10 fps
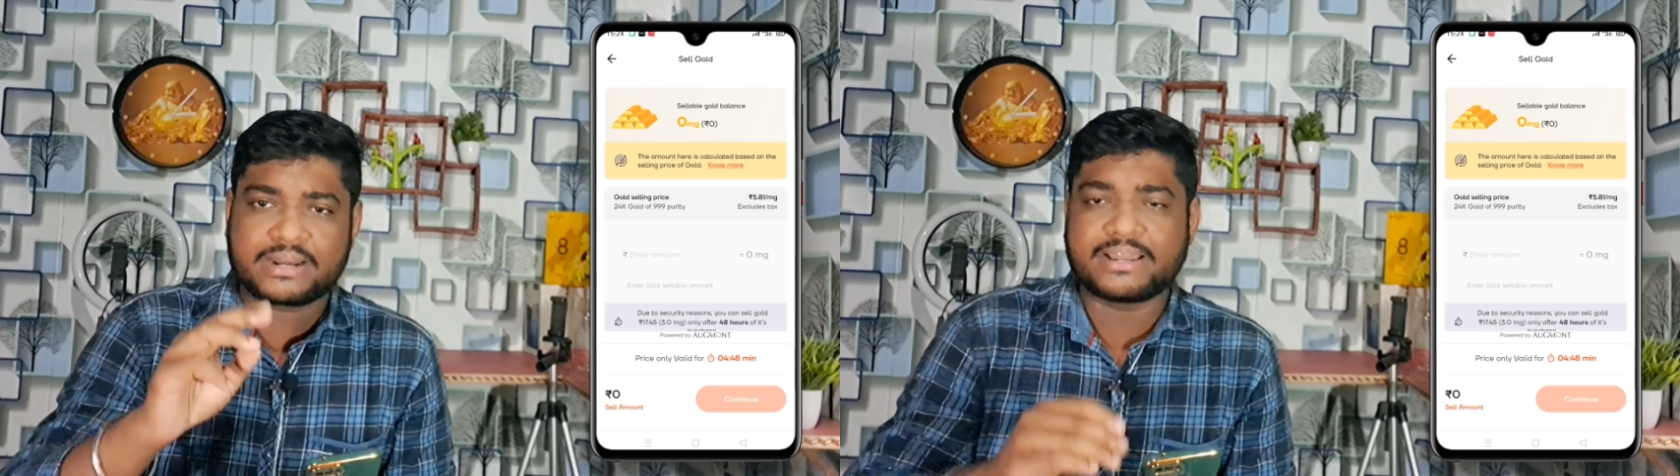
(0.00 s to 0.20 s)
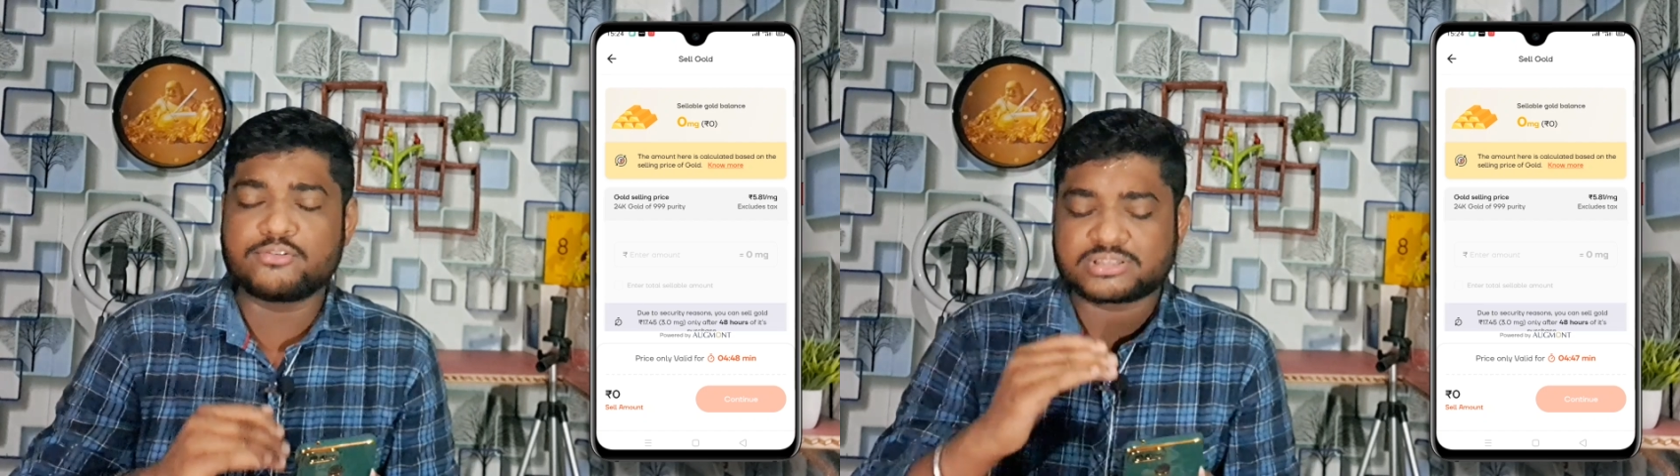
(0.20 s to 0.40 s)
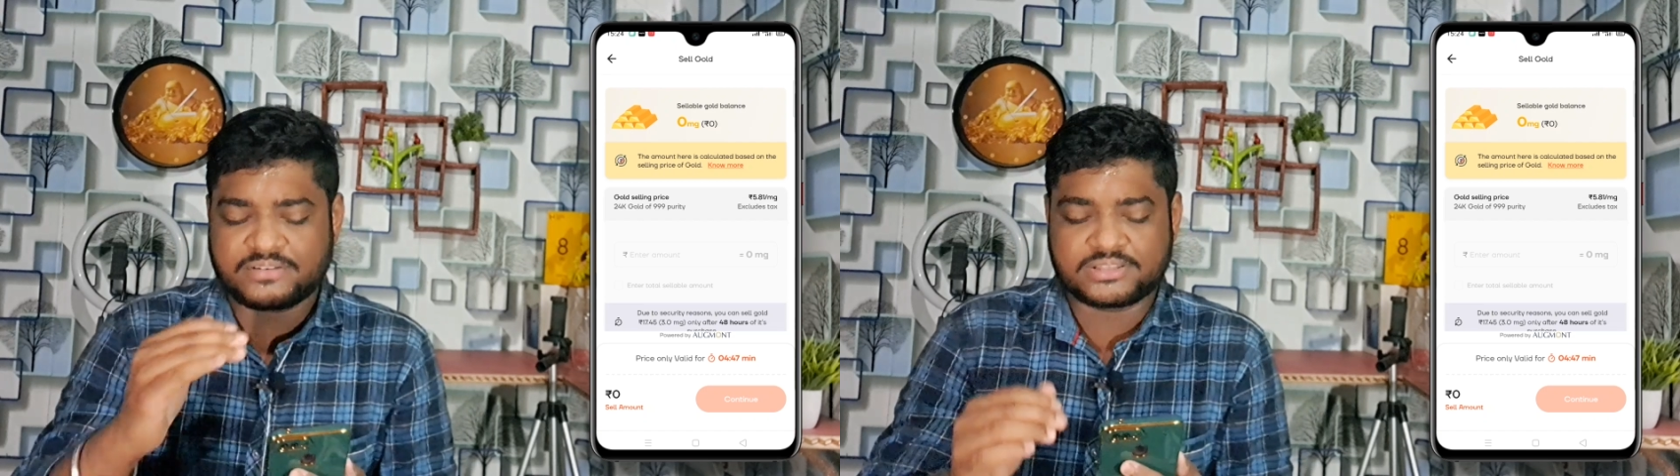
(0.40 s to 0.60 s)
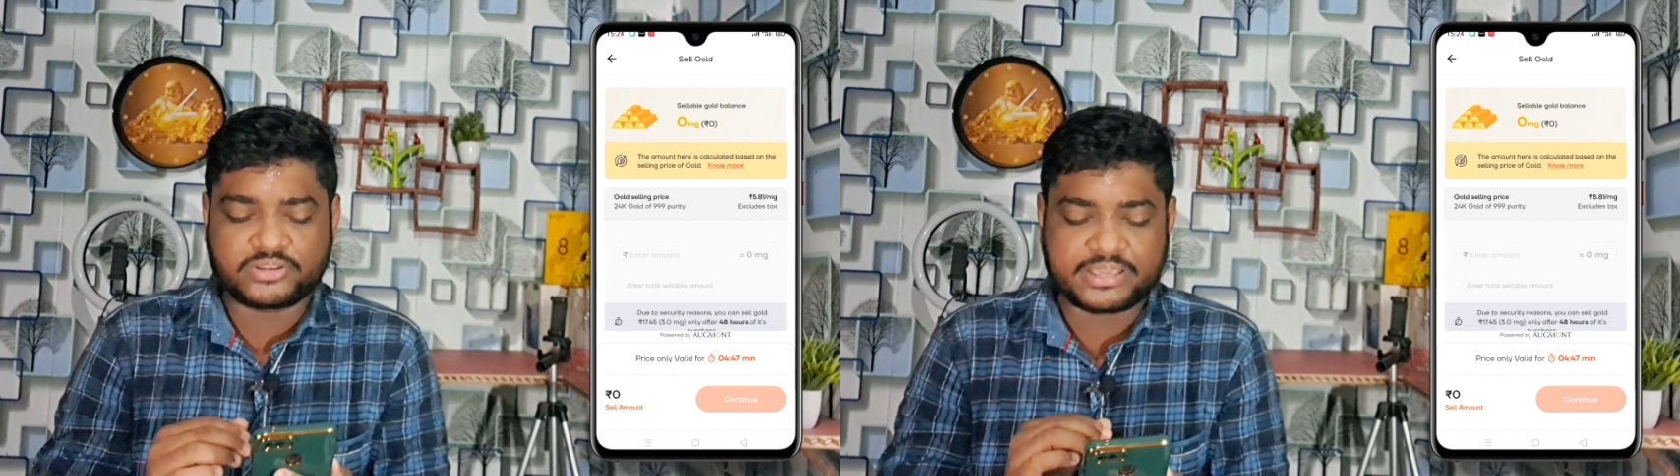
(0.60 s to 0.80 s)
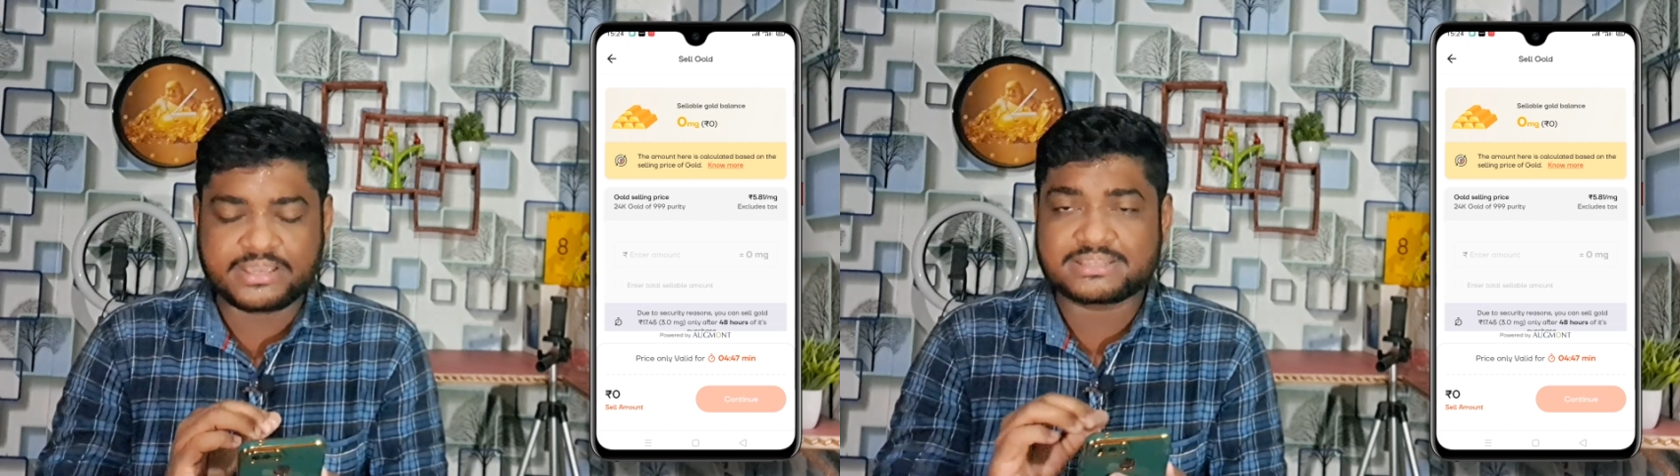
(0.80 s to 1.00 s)
करेंगे उसके बाद
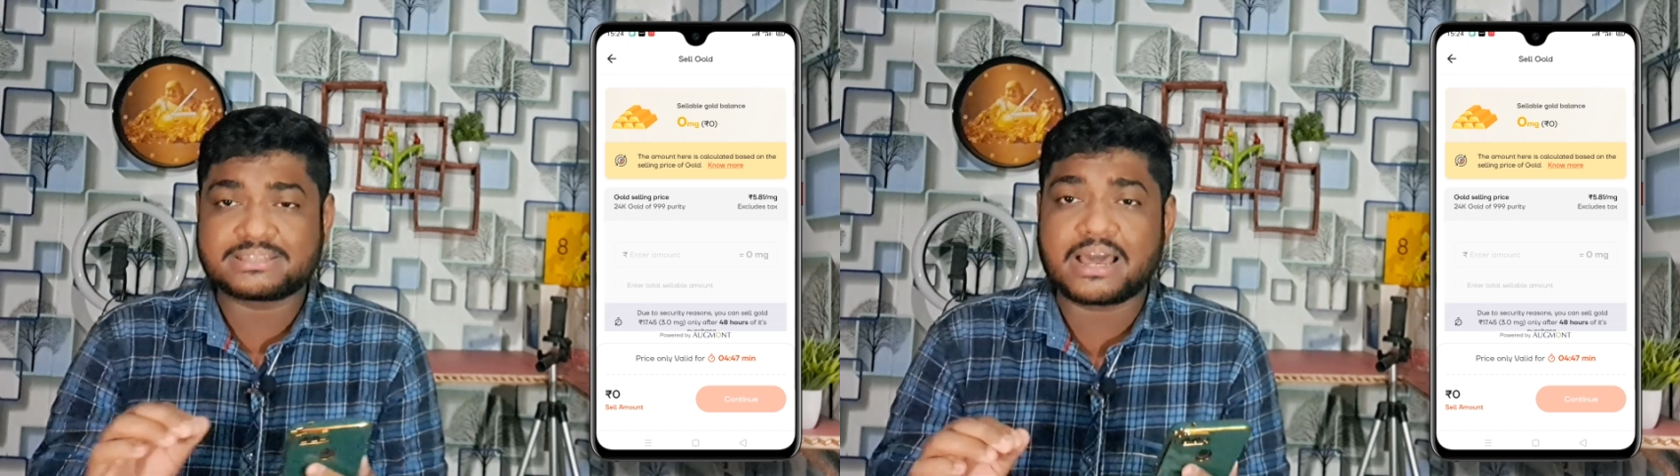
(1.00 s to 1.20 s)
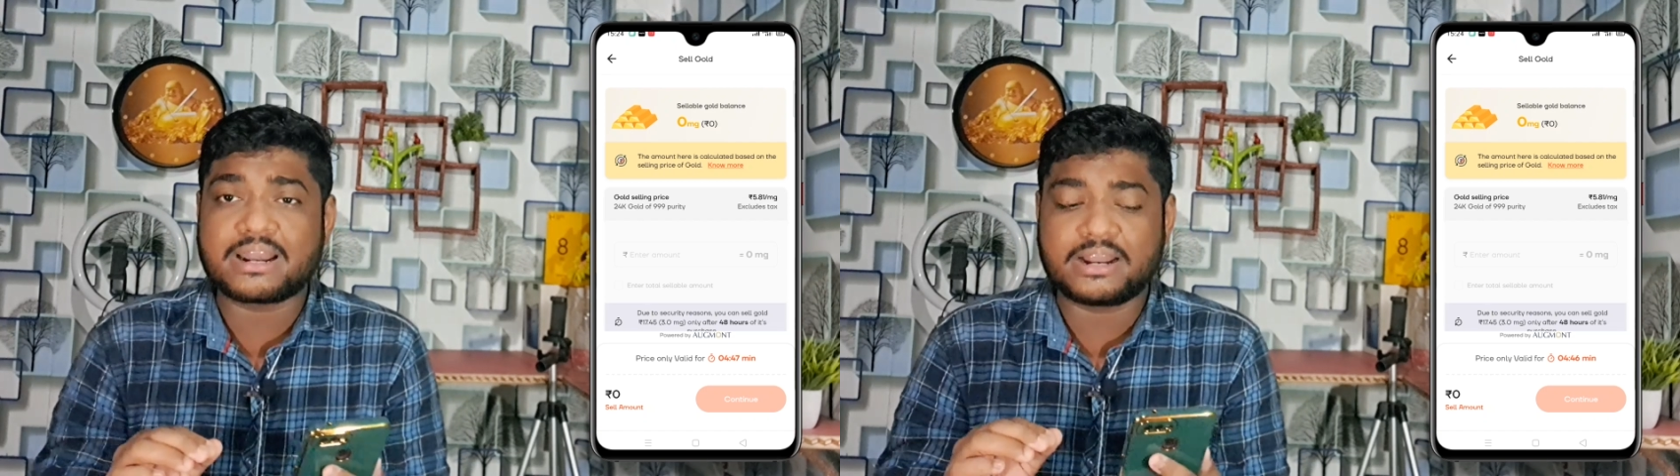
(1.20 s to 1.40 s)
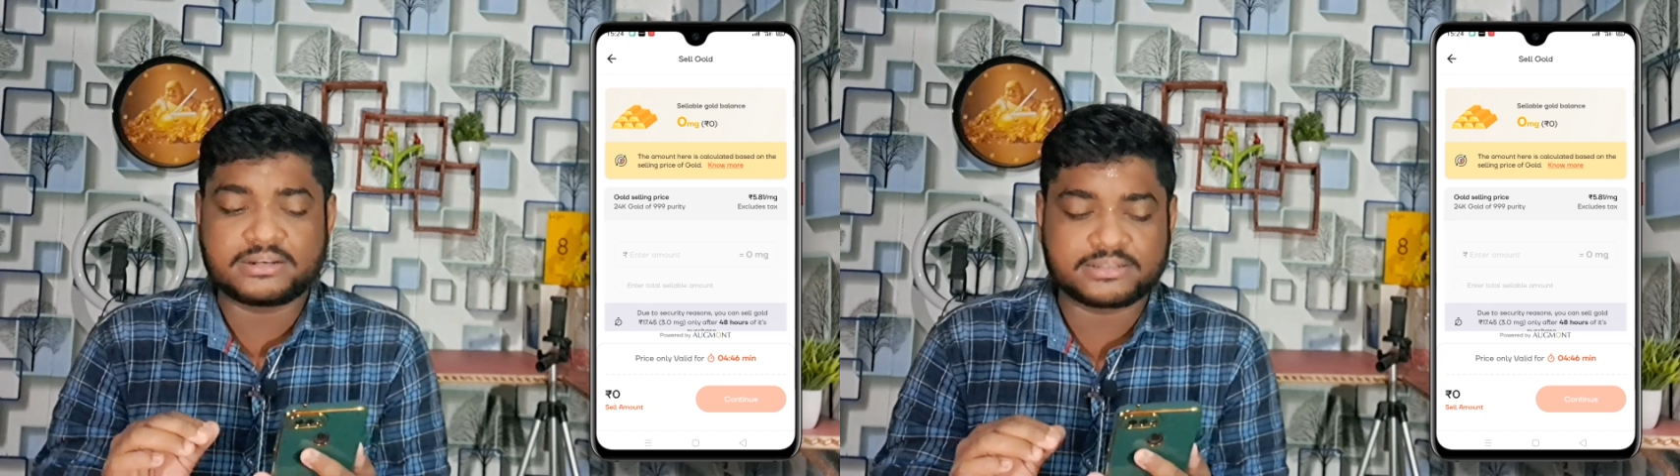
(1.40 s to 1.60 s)
जो ये सारा